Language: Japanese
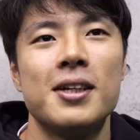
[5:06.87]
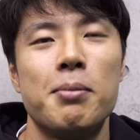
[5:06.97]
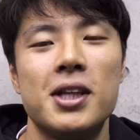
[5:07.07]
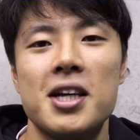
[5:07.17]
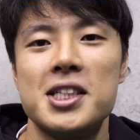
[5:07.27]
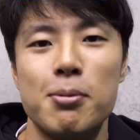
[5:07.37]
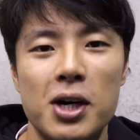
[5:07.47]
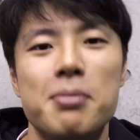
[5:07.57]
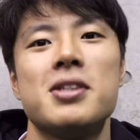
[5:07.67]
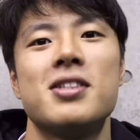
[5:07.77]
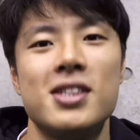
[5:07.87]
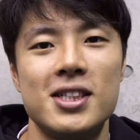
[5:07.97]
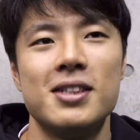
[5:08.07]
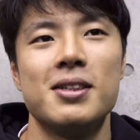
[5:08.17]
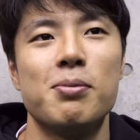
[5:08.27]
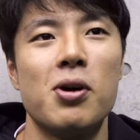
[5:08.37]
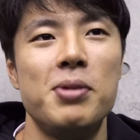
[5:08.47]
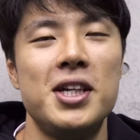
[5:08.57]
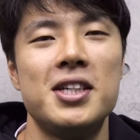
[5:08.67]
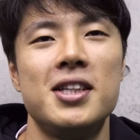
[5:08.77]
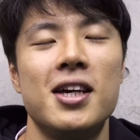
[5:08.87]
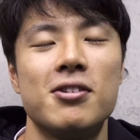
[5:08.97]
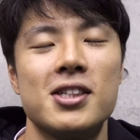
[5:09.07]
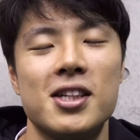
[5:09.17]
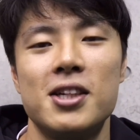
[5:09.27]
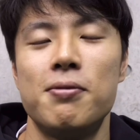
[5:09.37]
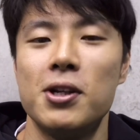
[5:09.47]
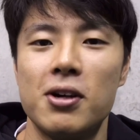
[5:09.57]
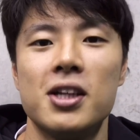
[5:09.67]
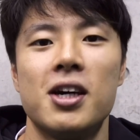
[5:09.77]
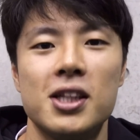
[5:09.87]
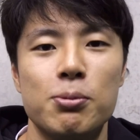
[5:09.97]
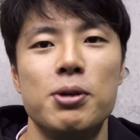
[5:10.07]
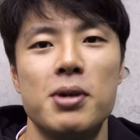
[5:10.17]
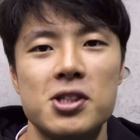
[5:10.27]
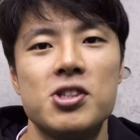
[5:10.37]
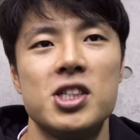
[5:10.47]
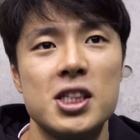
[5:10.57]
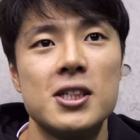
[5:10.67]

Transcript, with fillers: また明日もありますしもう見に来てくださってるファンの方々もいますし、